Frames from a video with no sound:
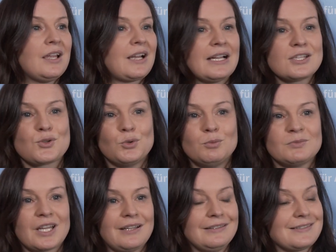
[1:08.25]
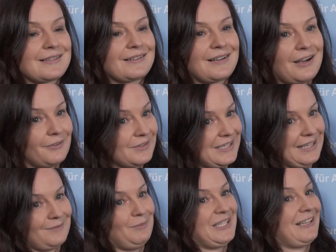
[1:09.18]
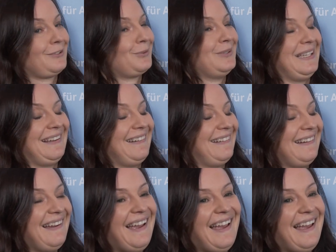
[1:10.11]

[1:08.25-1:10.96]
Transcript: Ganz oben dran ist der Kfz-Mechatroniker.